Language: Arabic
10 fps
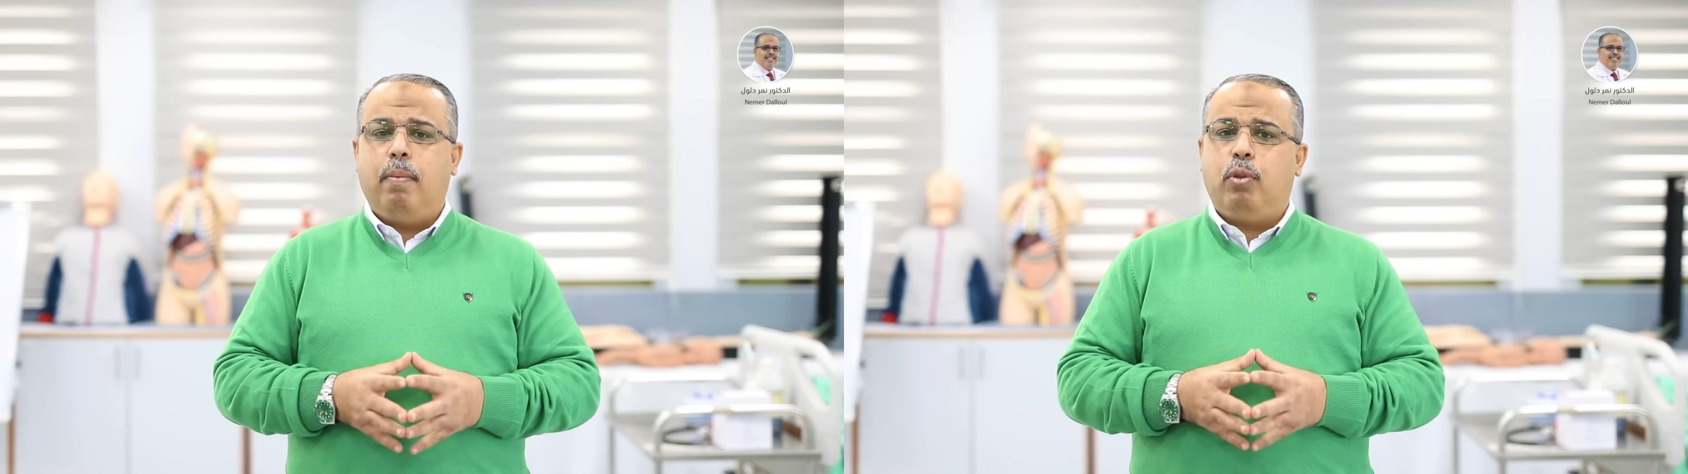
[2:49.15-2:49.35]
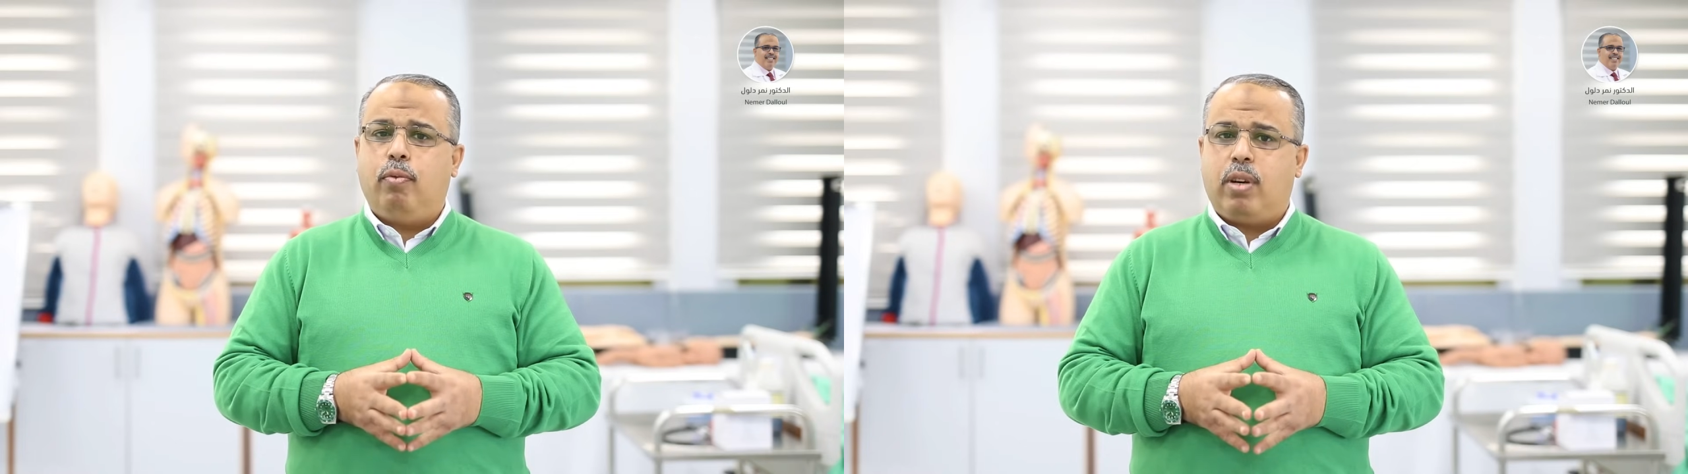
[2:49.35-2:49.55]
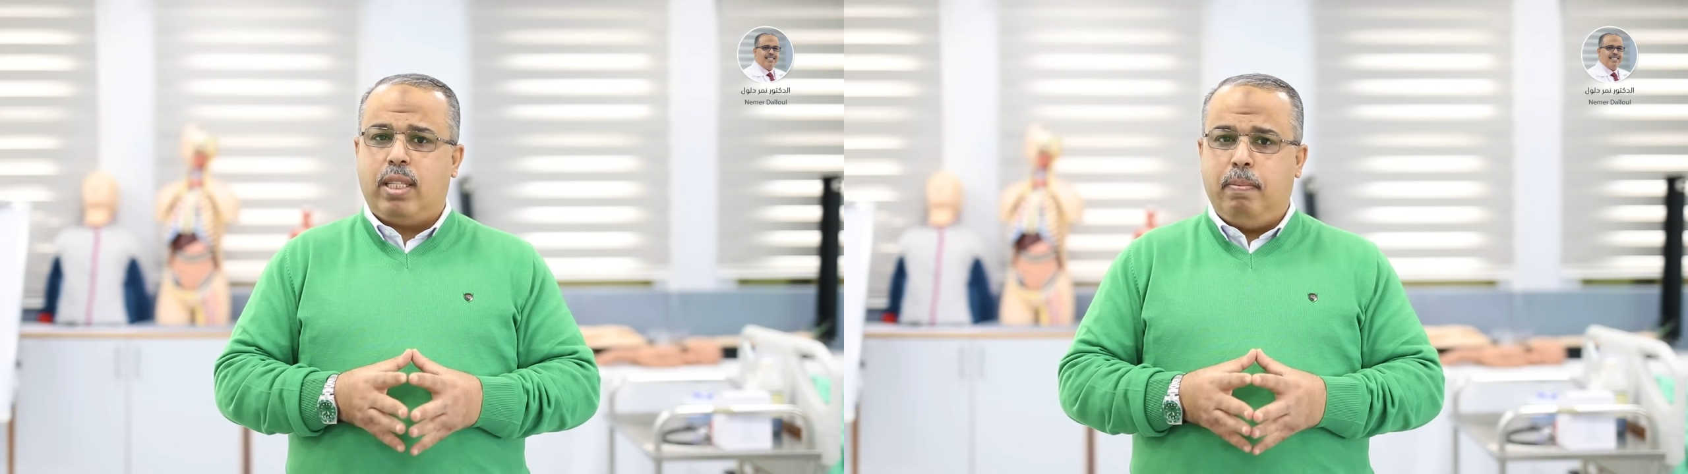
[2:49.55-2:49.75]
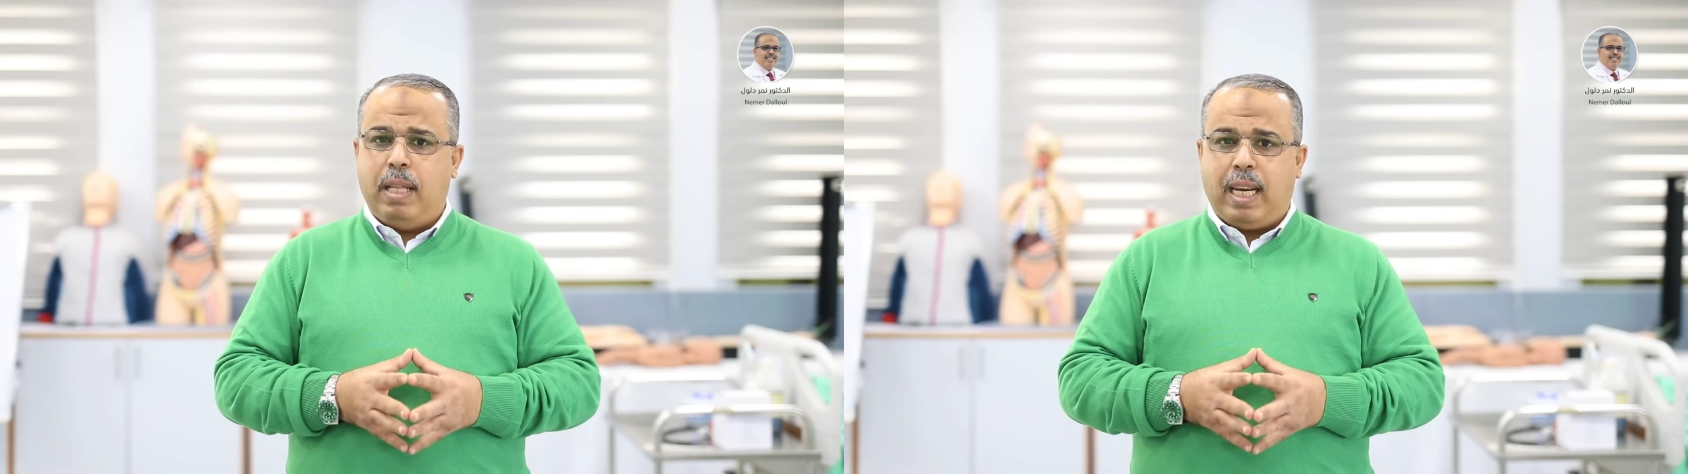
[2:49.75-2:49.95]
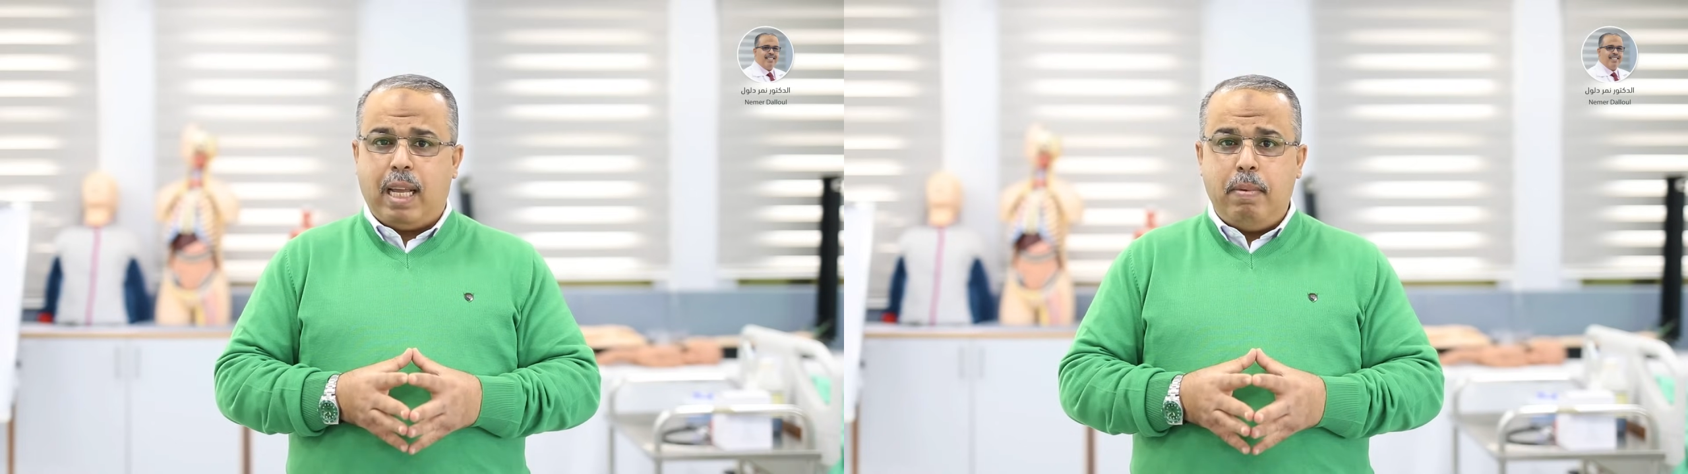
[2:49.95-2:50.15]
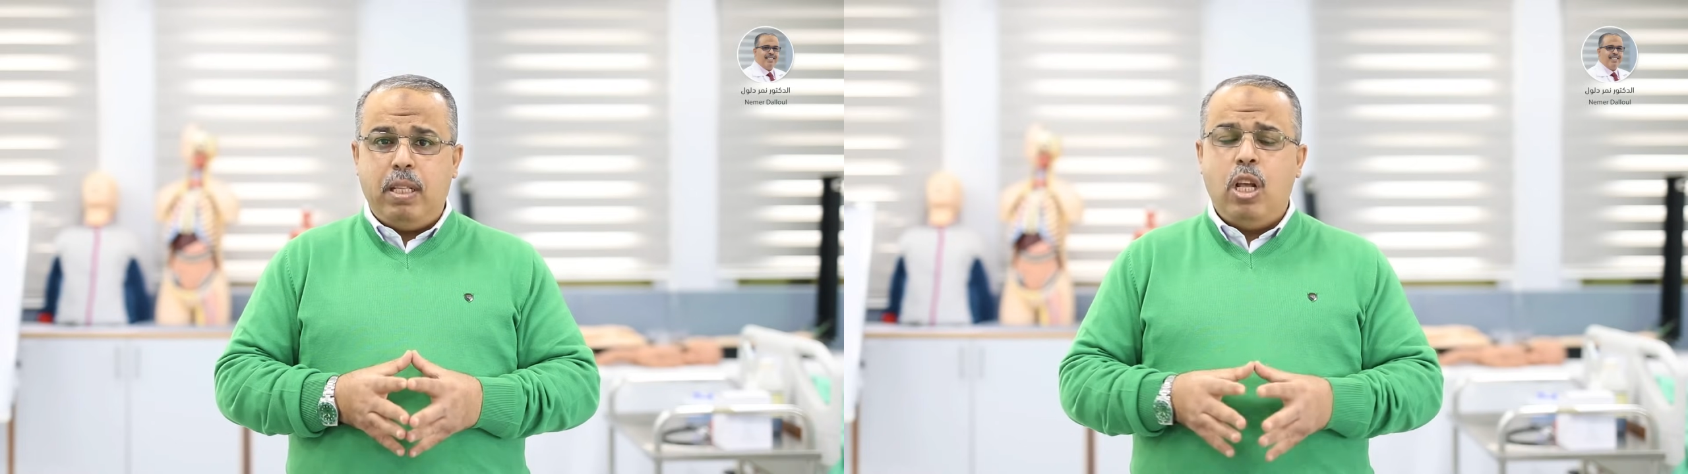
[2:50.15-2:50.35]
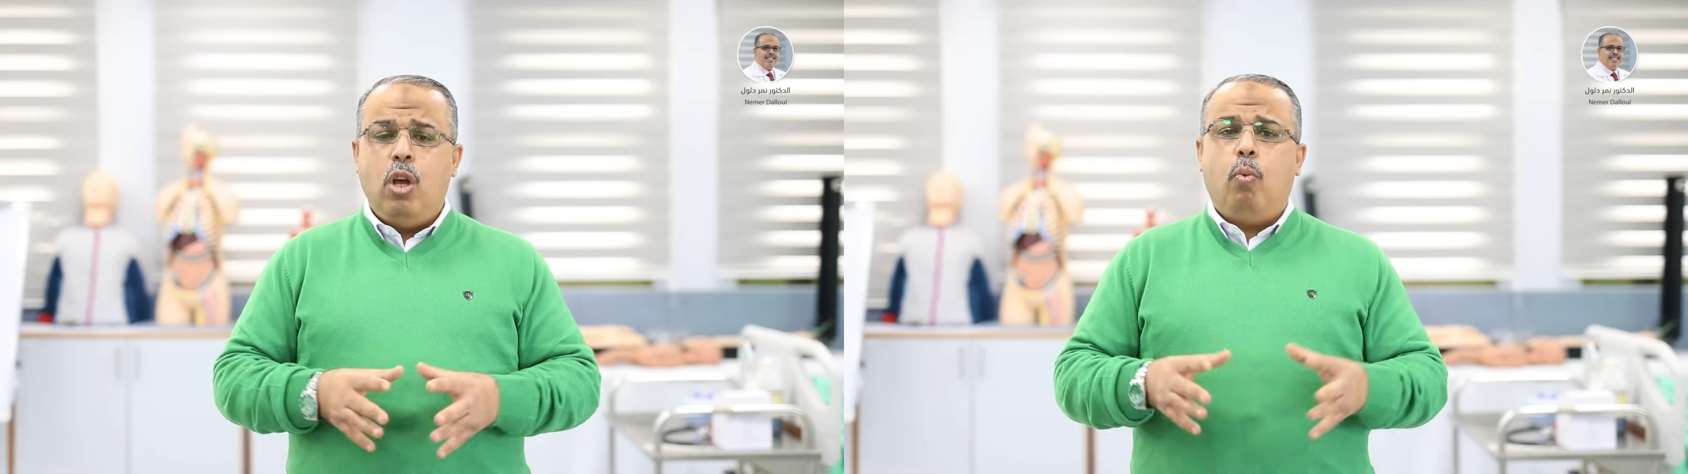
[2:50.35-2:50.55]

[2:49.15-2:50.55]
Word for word: بتفرز من الكبد